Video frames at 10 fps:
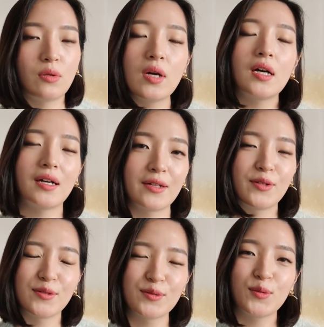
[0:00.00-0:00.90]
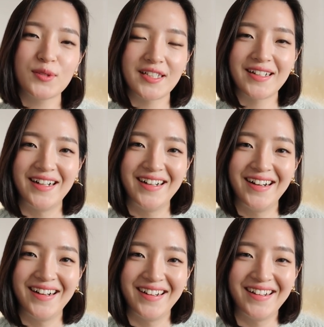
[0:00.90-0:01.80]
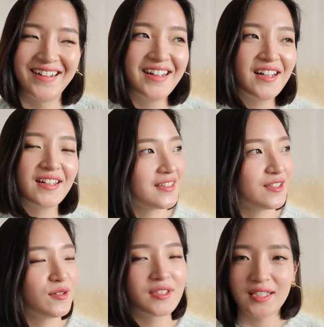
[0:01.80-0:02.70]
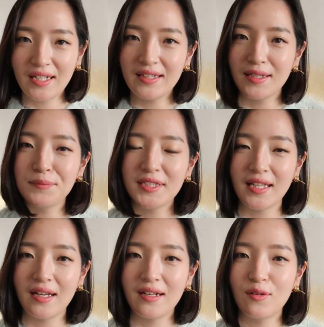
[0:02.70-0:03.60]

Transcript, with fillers: 정확한 가격을 또 제가 기억이 잘 안 납니다.